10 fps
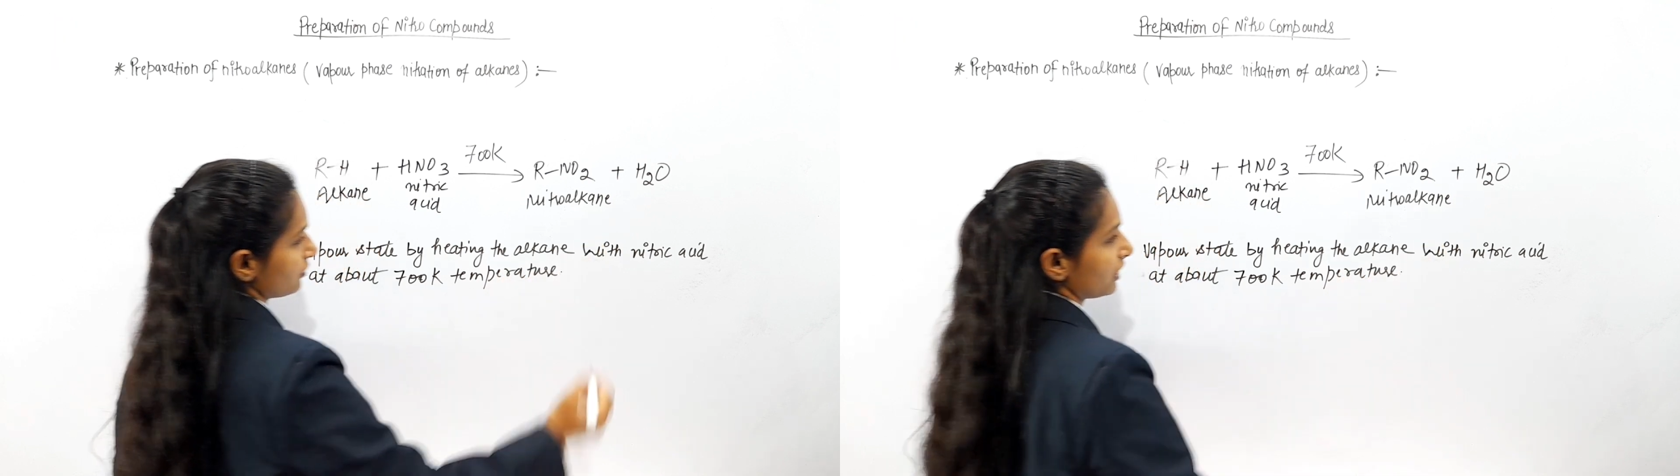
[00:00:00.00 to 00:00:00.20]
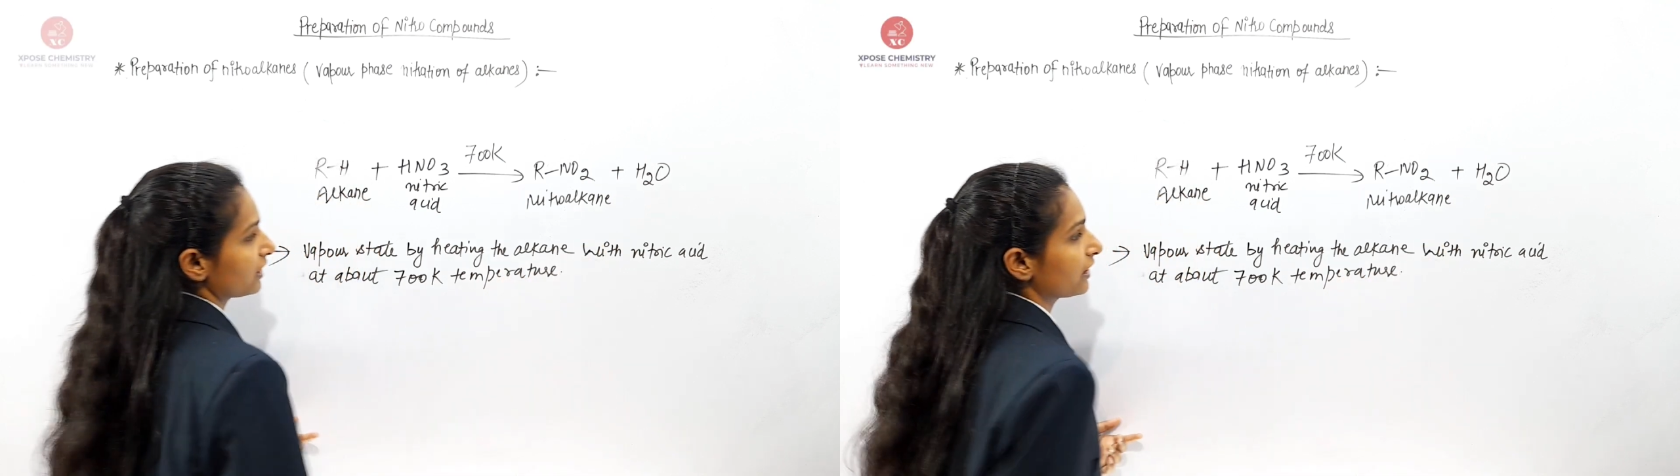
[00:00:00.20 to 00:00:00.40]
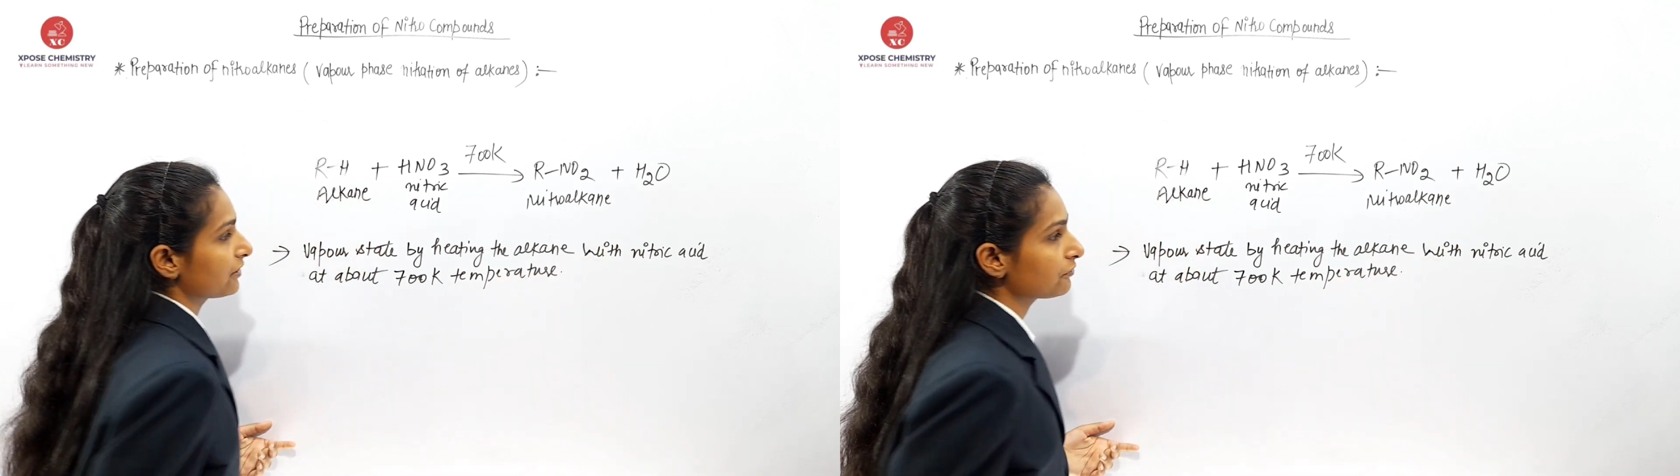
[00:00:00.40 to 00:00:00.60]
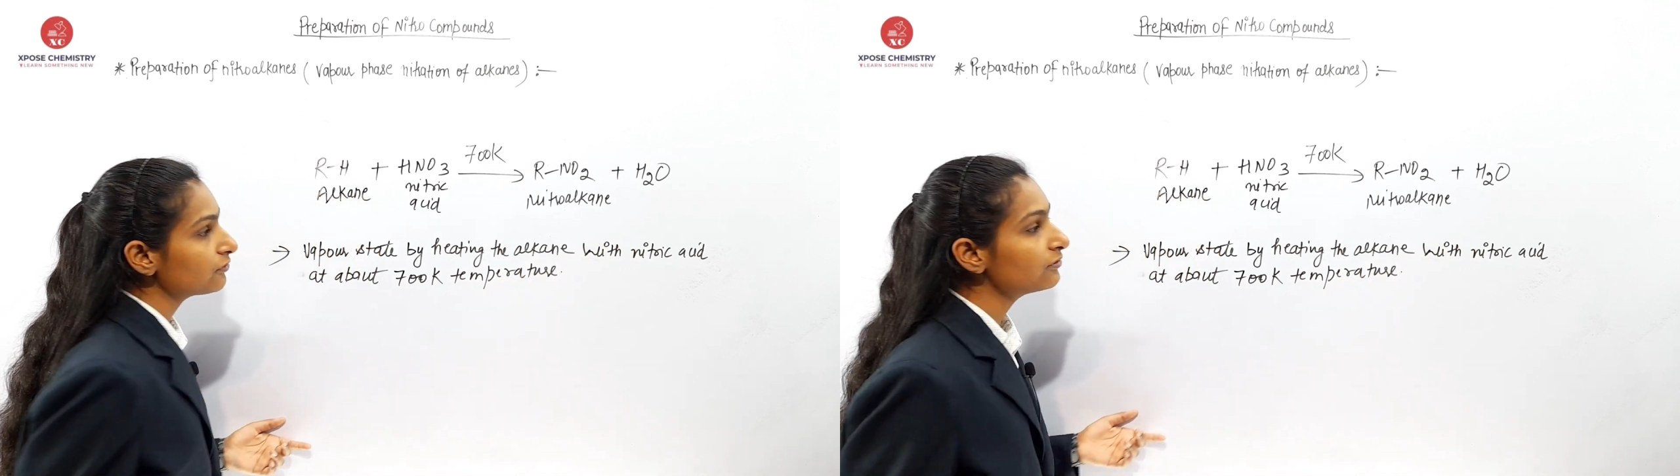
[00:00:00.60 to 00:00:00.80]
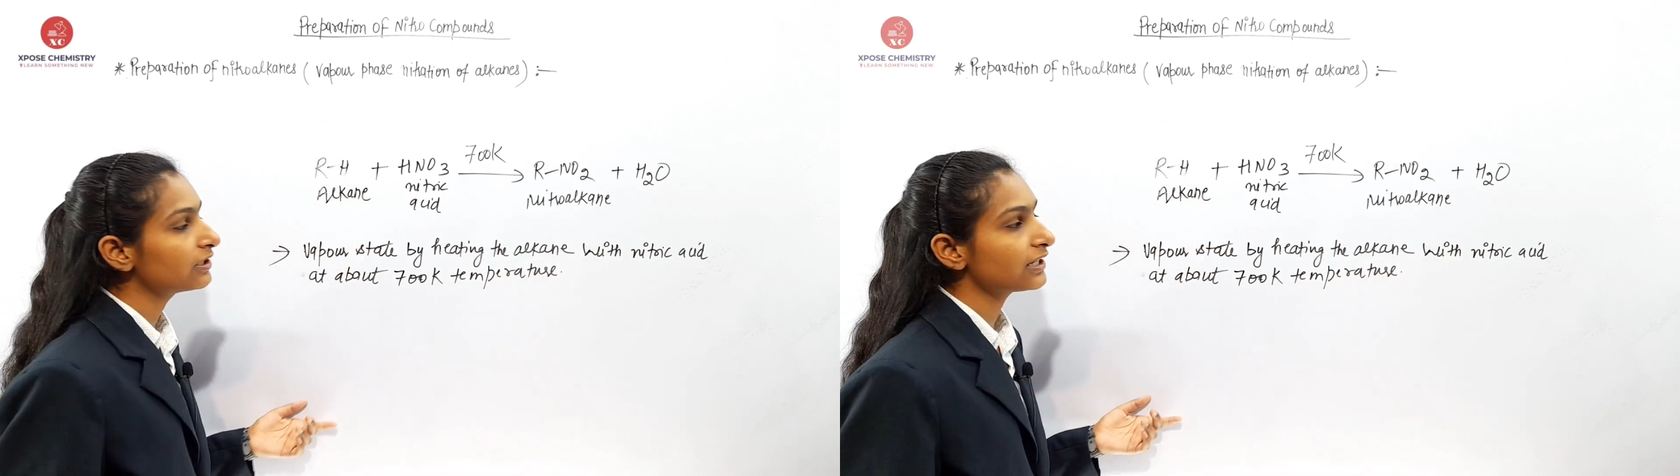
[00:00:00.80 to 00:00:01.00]
जाएगी
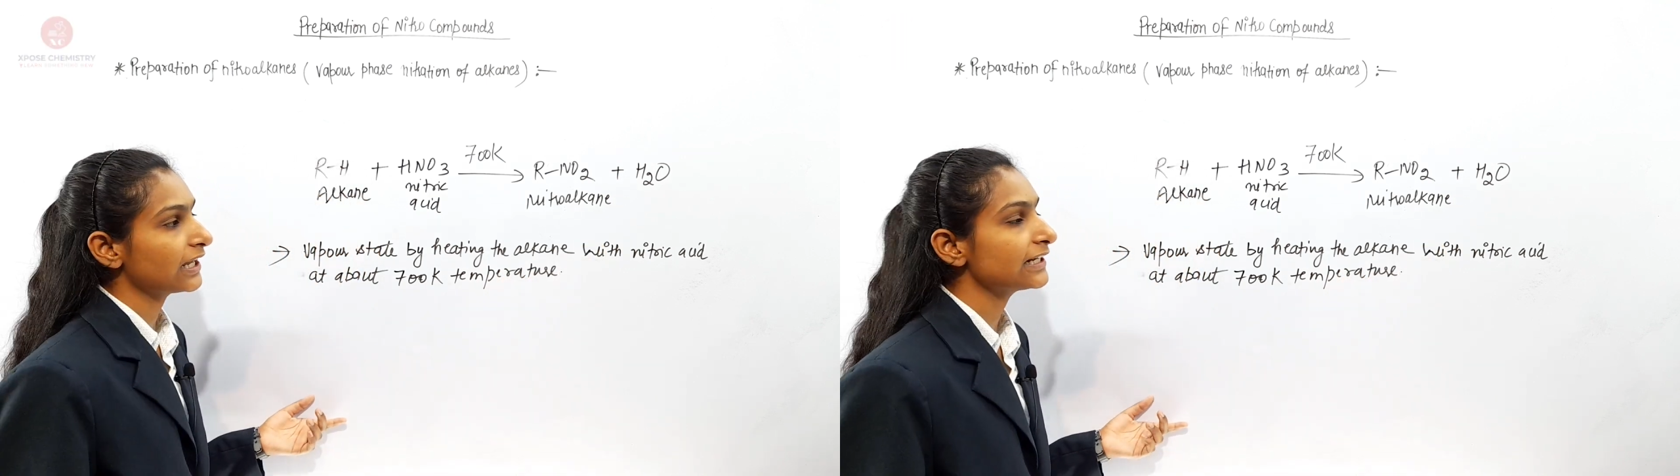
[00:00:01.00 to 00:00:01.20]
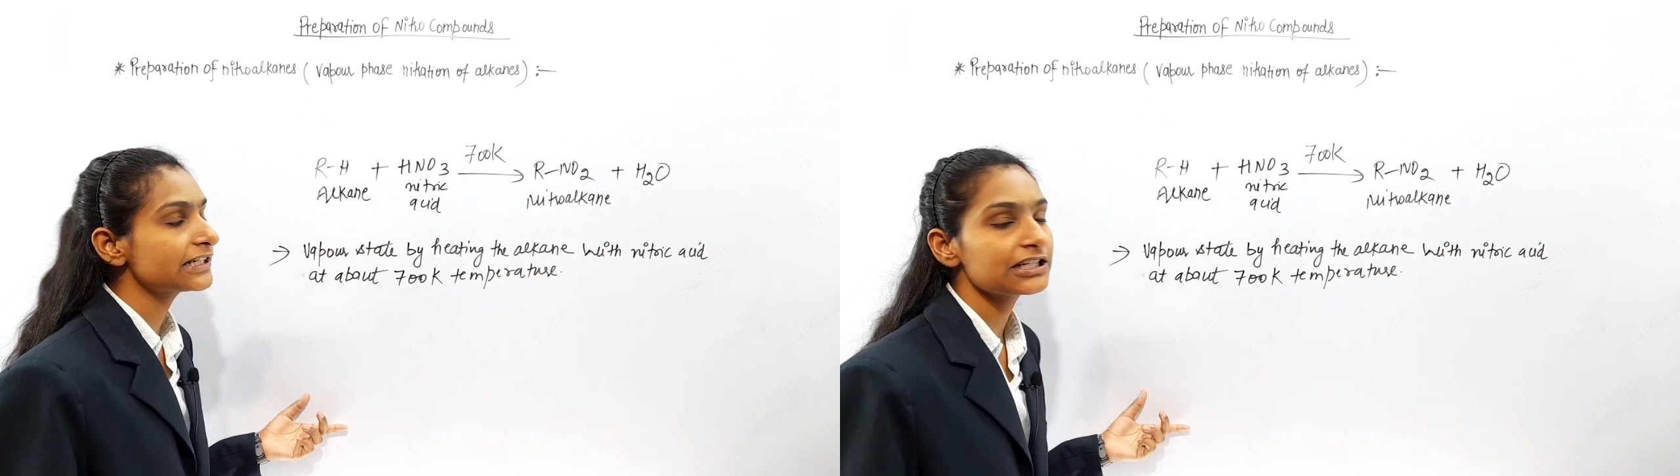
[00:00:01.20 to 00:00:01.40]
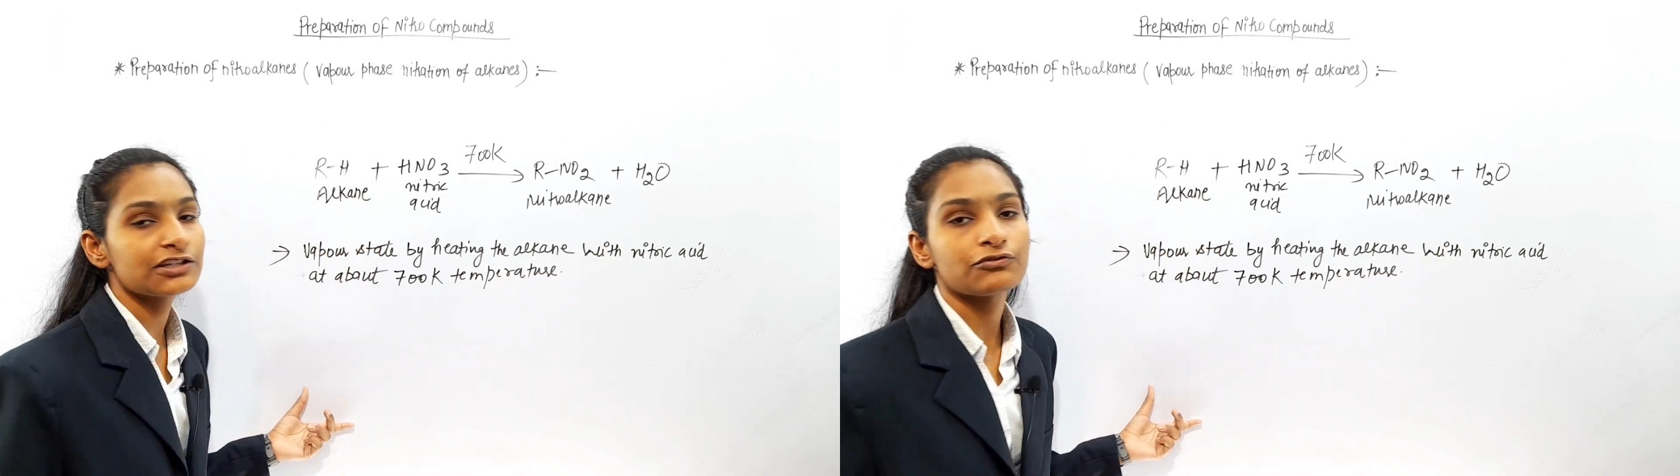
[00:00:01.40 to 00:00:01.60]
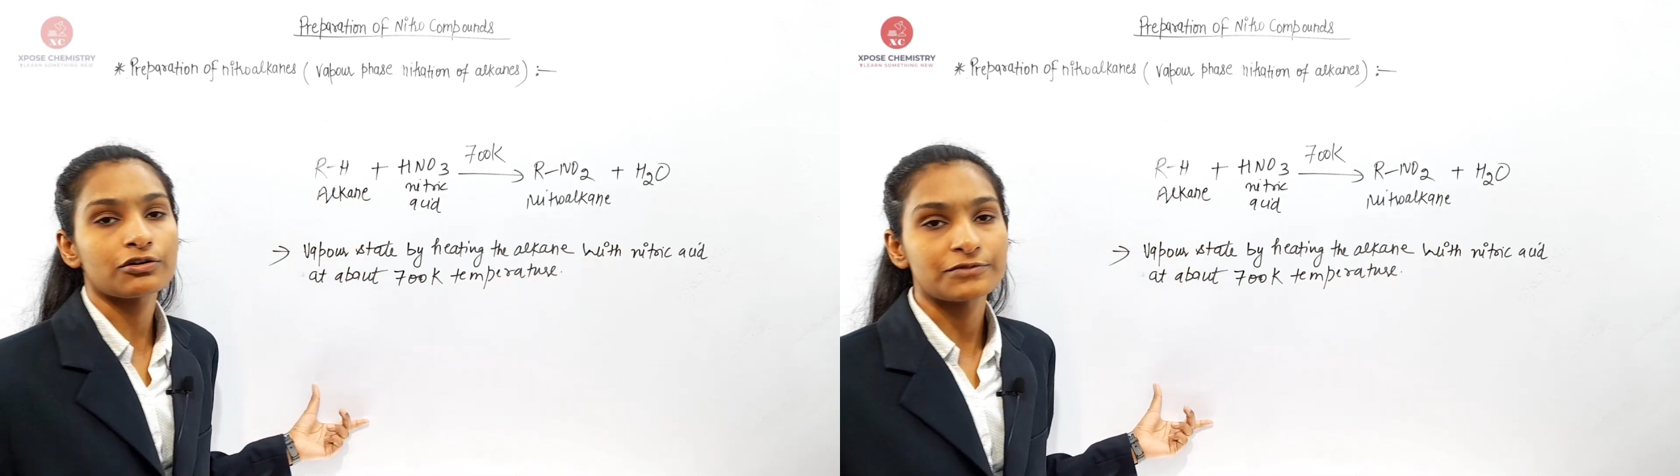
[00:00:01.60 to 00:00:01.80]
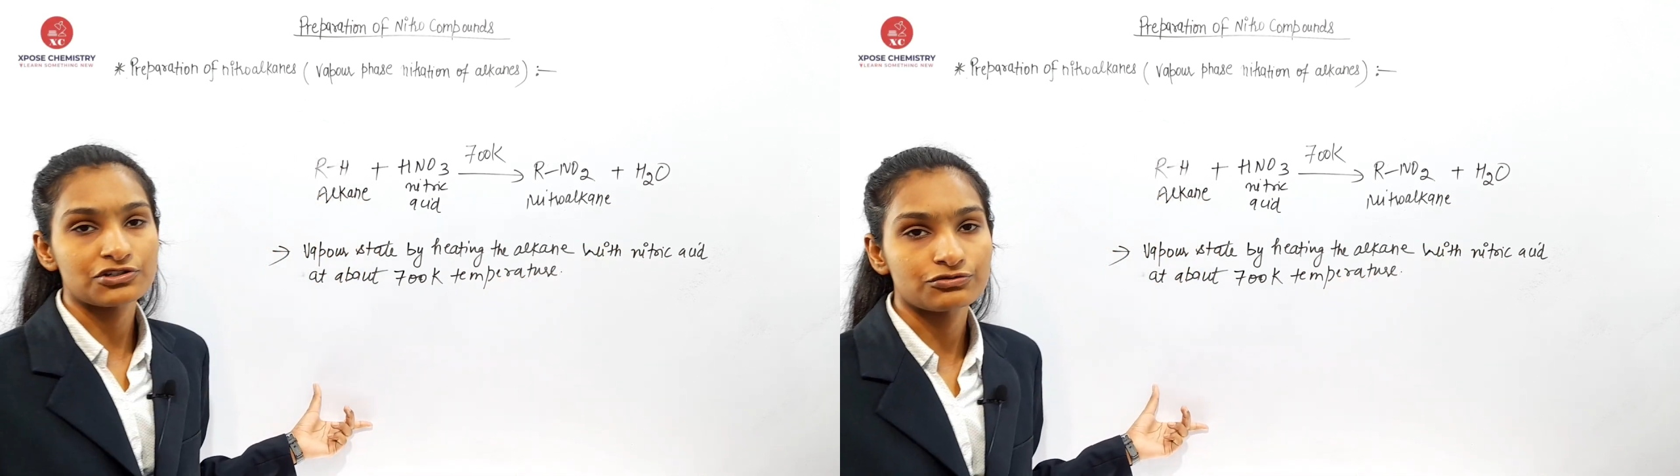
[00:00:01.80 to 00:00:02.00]
नाइट्रो एल्केन की
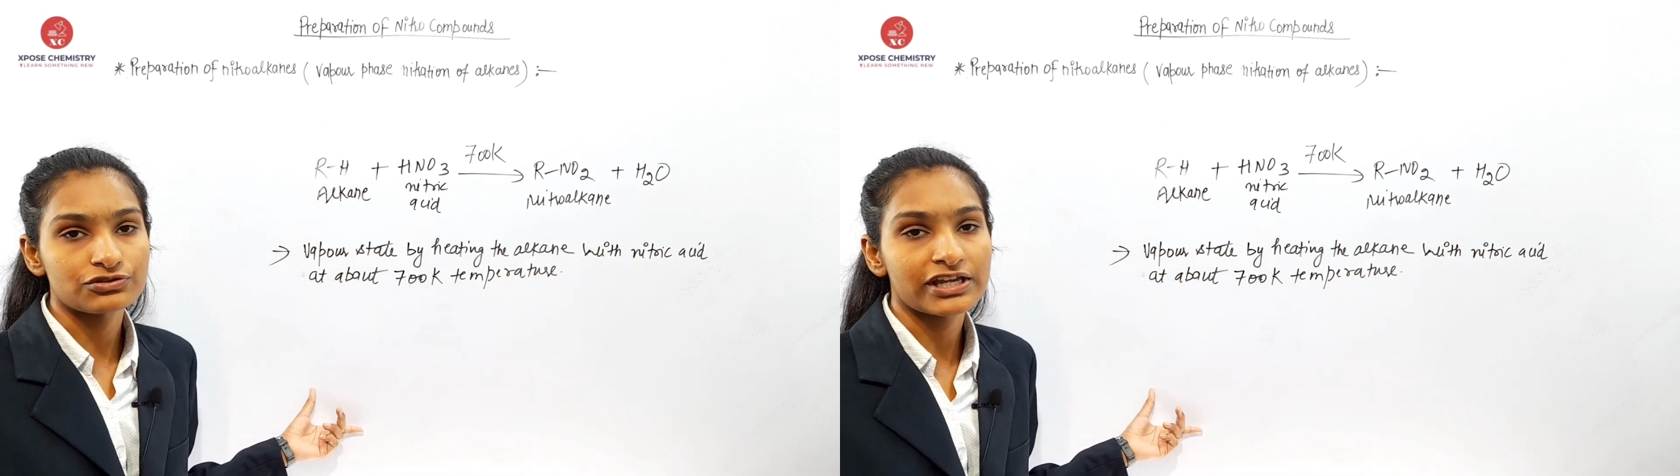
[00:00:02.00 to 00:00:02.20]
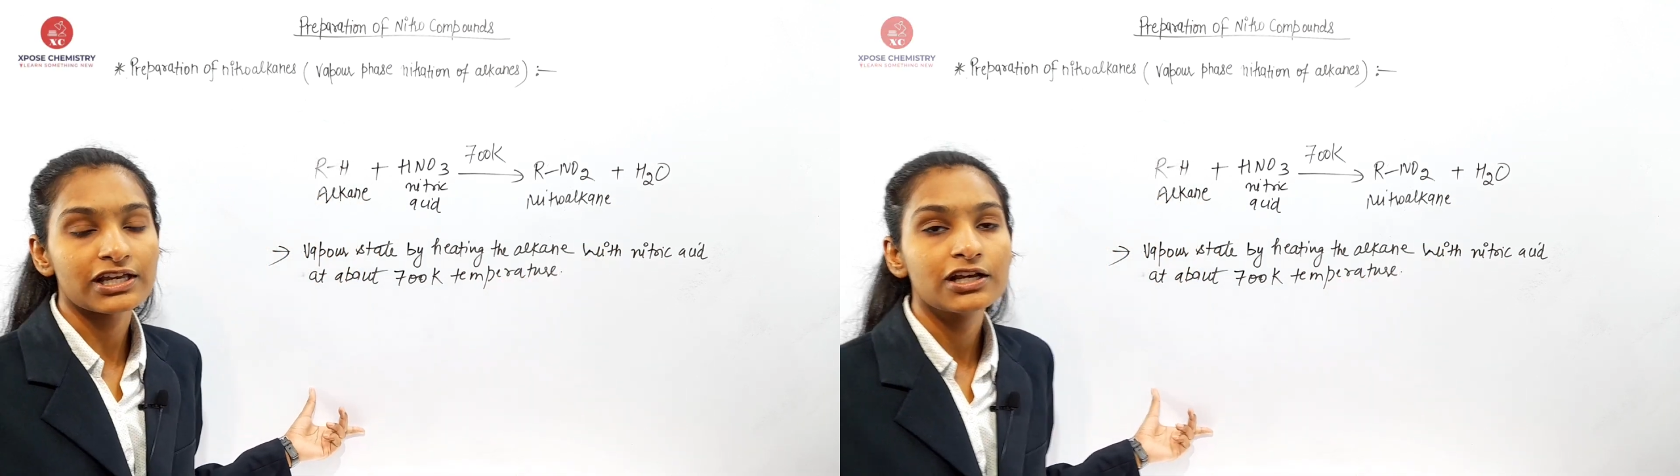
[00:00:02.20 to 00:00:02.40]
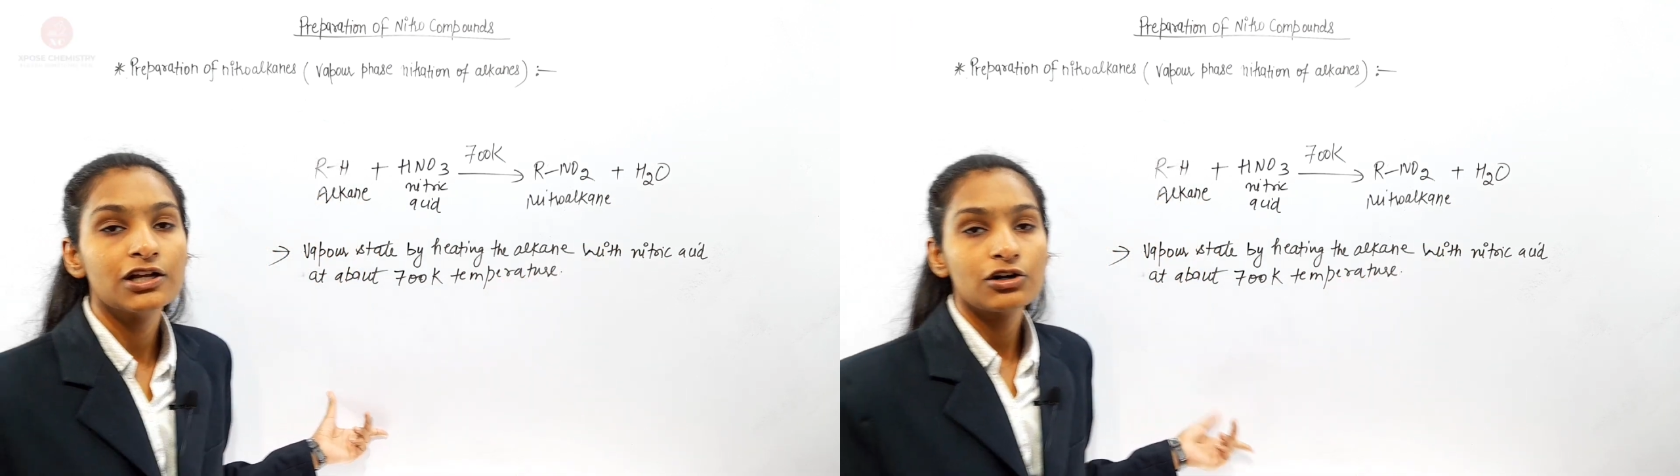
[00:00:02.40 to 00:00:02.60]
फॉर्मेशन हो जाएगी